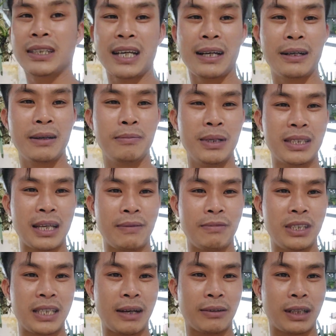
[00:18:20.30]
thể gia đình mình xem
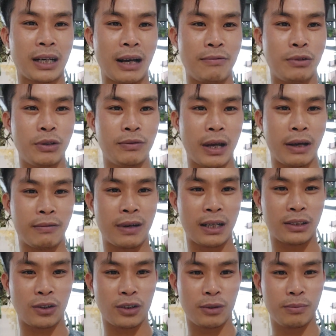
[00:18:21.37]
video thật là vui vẻ
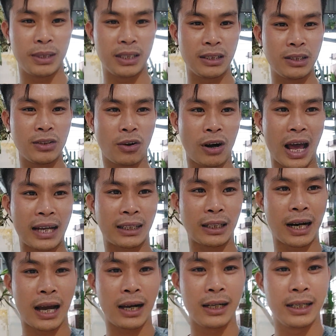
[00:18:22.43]
và chọn cho mình những giò lan
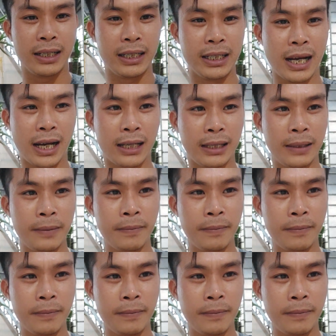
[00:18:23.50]
thật là ưng ý nhá